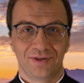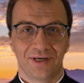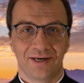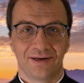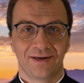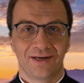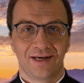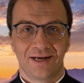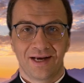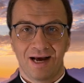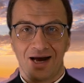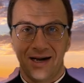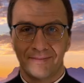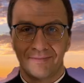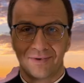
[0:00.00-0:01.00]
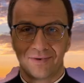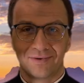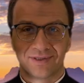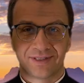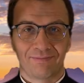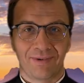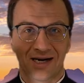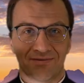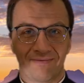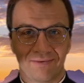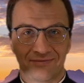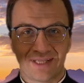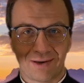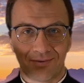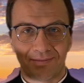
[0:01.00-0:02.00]
się albo
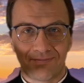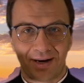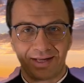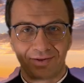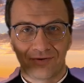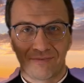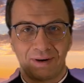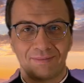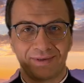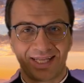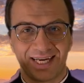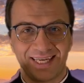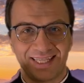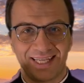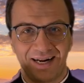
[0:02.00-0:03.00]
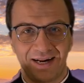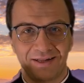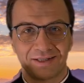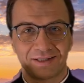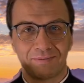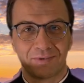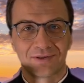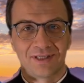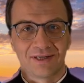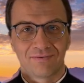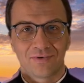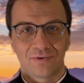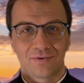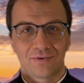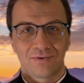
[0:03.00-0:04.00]
Zmartwychwstały Pan, tu mamy taki teledysk mocny w
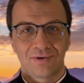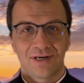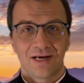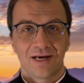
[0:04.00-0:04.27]
duchu.